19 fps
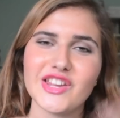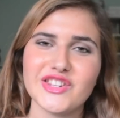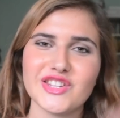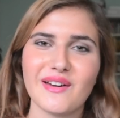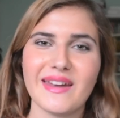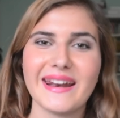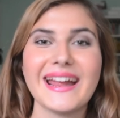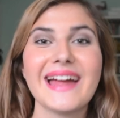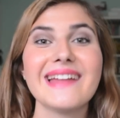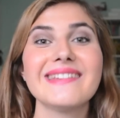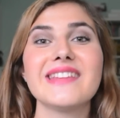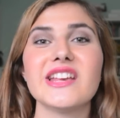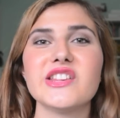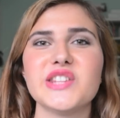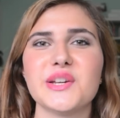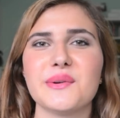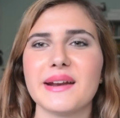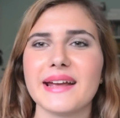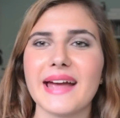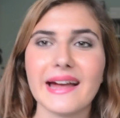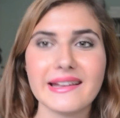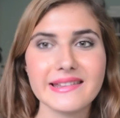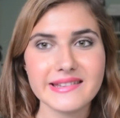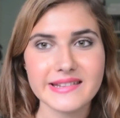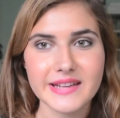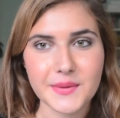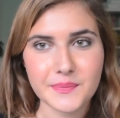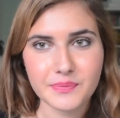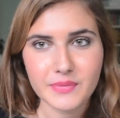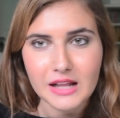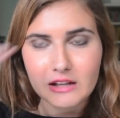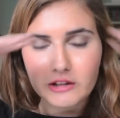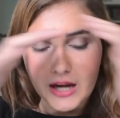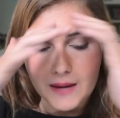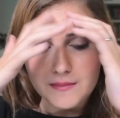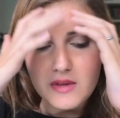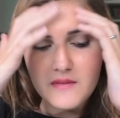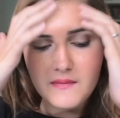Ciao ragazze e ciao ragazzi,
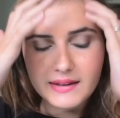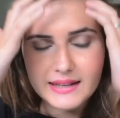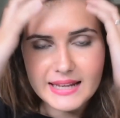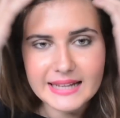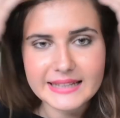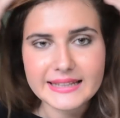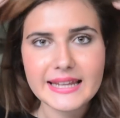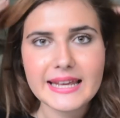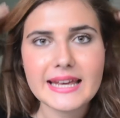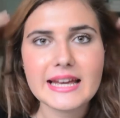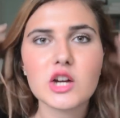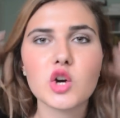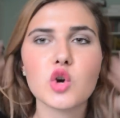allora mi vedete